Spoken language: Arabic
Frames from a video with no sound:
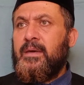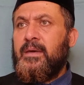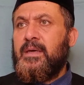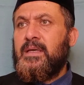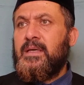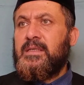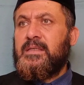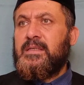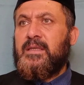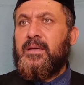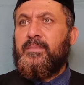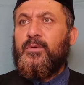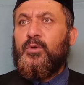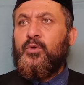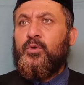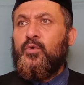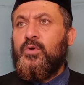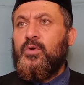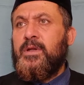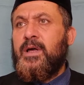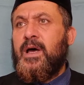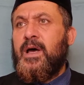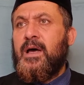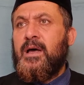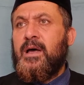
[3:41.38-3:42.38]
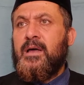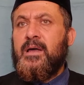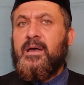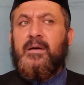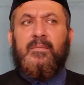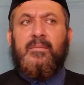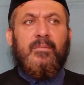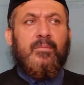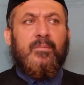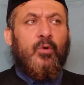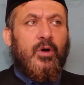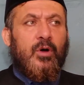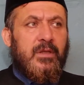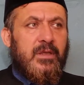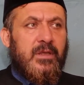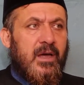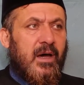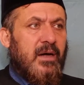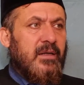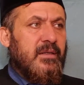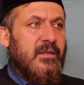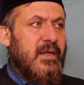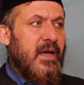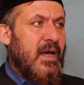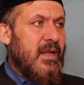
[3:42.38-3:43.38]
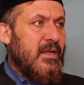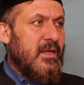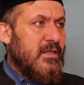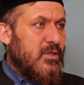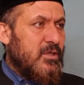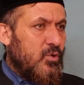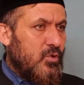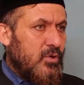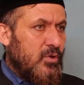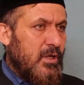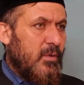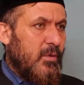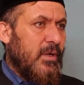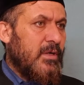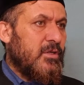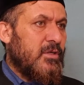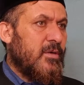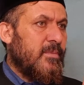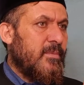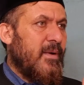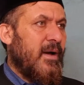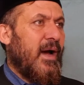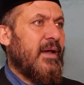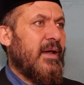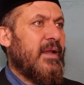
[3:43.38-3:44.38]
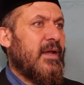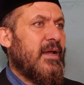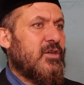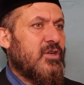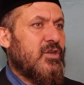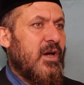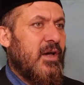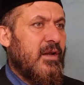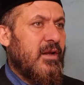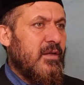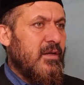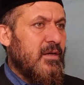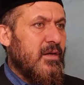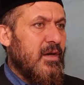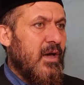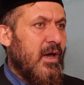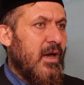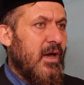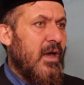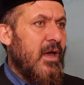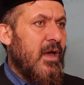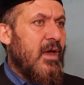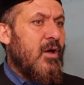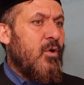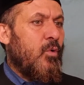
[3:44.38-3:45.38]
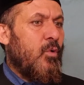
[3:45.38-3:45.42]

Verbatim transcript: يستمعون معتقد أهل السنة والجماعة الأشعرية